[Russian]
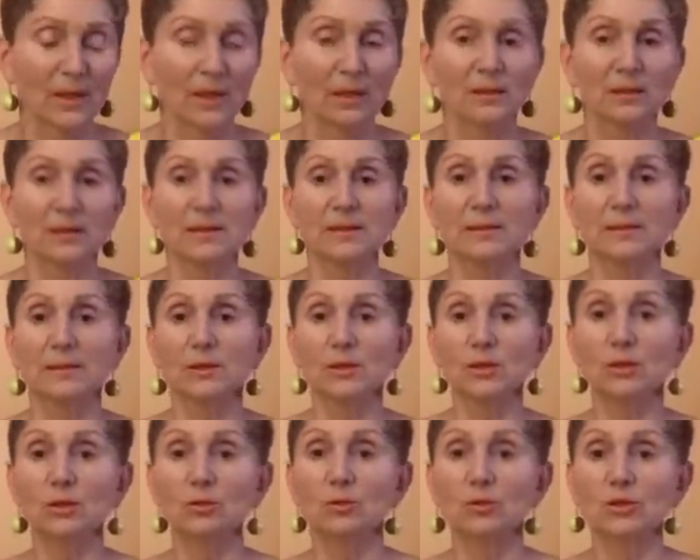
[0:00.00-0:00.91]
Если ты
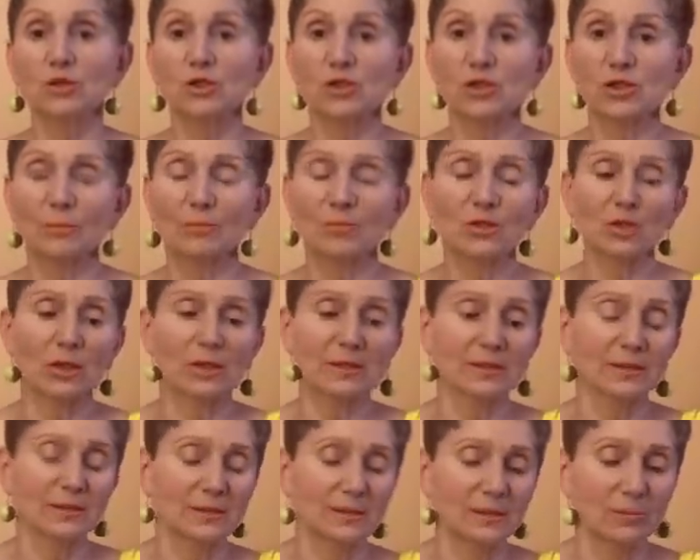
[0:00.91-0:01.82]
не хочешь
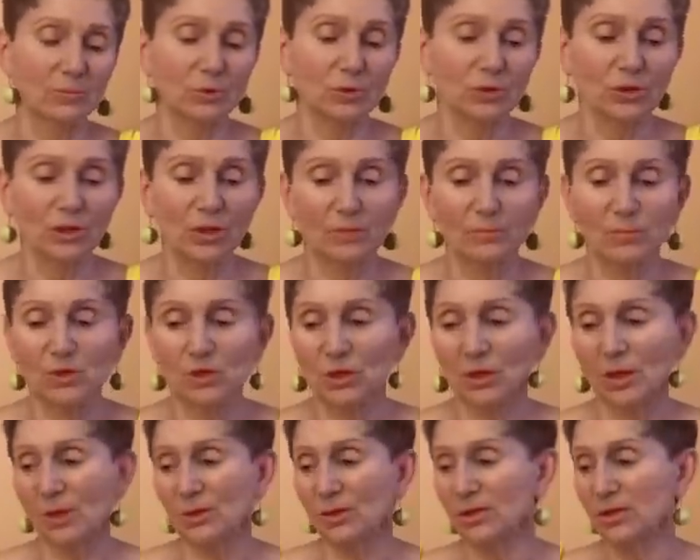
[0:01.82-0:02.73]
общаться, с тобой не
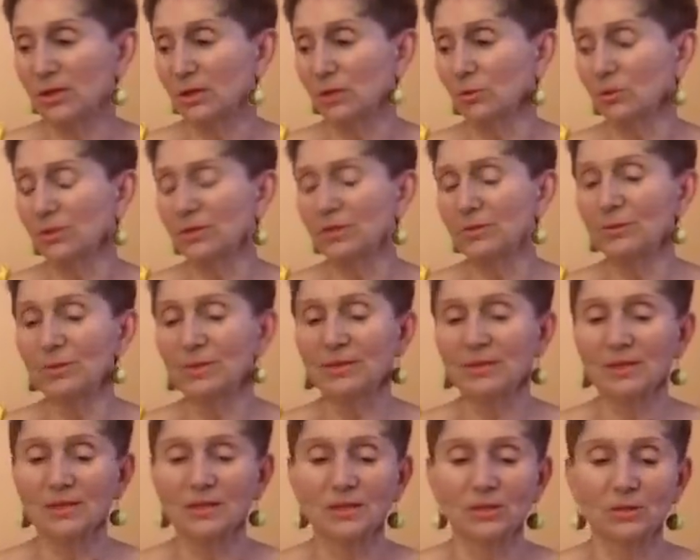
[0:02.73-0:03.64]
общаются, но тебе
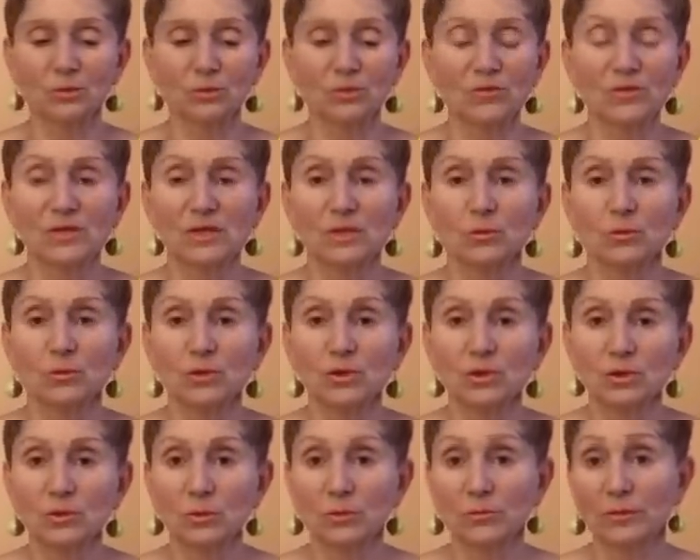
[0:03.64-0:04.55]
создадут все
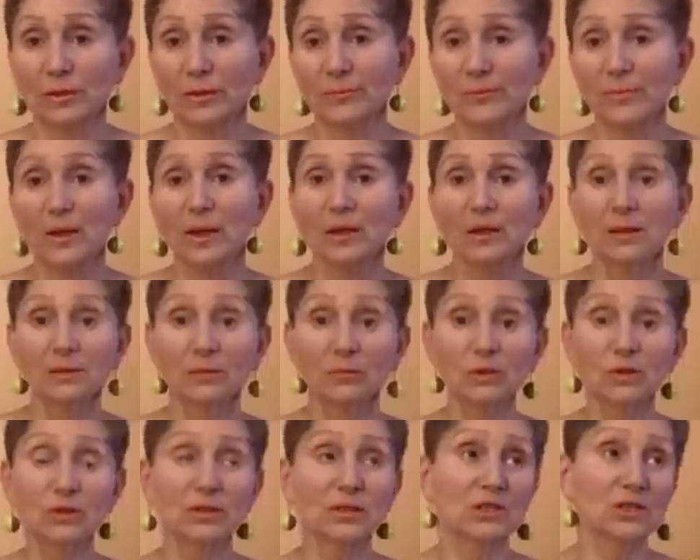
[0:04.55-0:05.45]
условия.
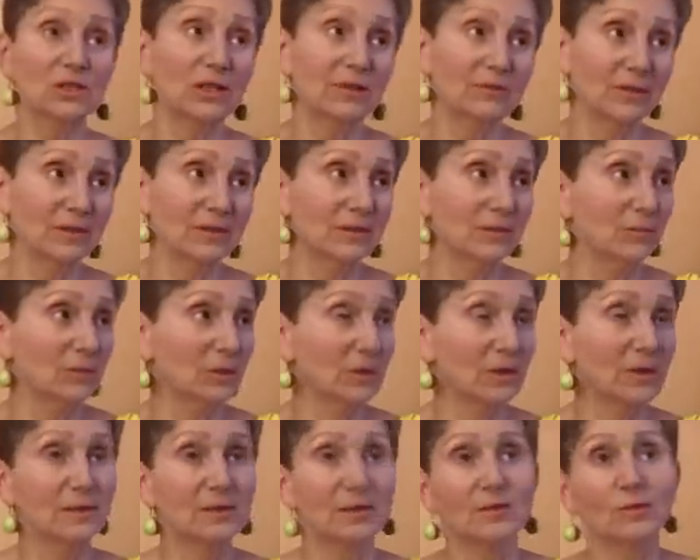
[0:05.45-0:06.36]
Вот зашла в один
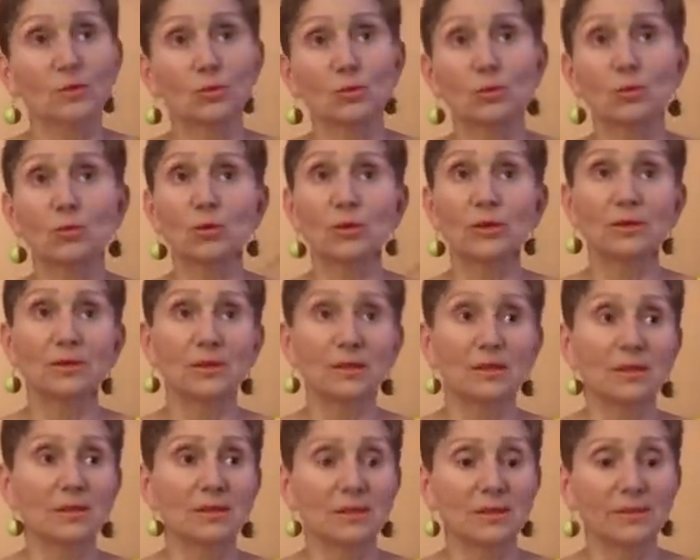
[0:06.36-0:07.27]
магазин, другой,
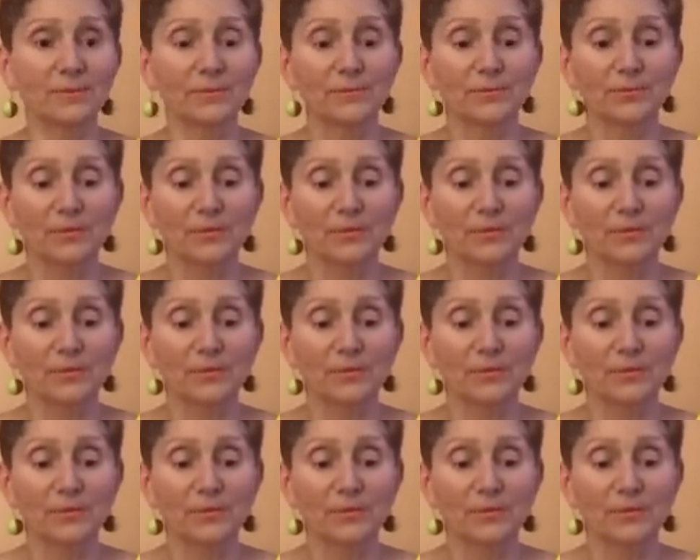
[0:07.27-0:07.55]
третий.